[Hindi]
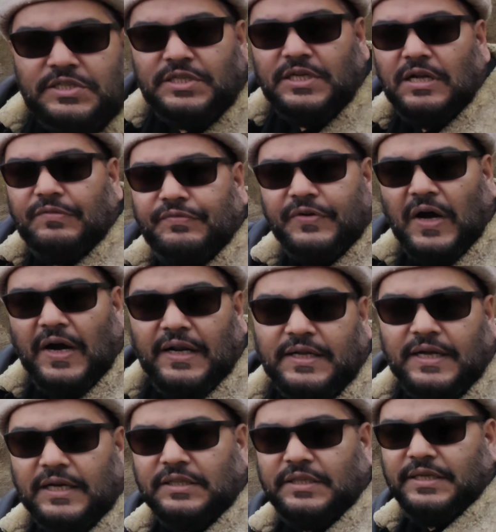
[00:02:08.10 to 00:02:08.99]
चीर
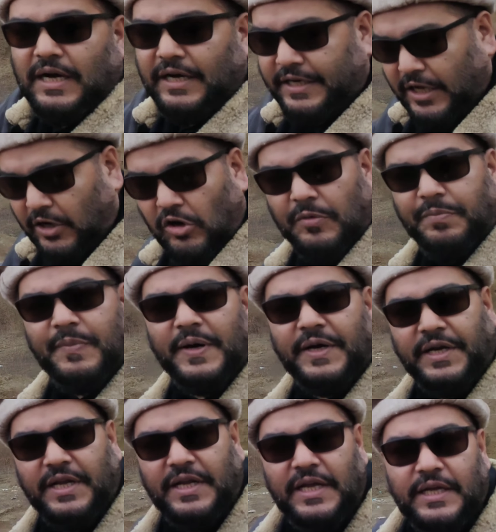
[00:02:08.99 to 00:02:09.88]
फाड़ कर दी है
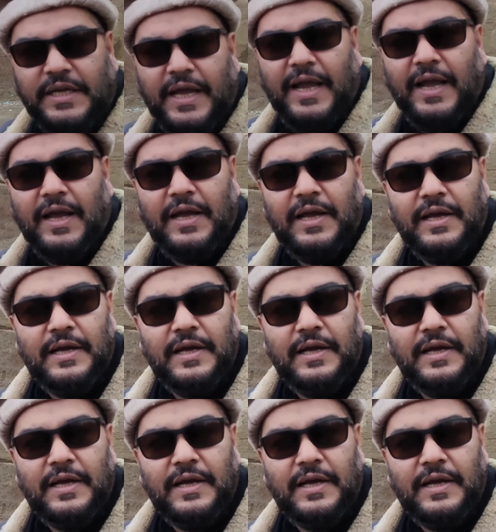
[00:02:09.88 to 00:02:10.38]
डेवलपमेंट ठीक है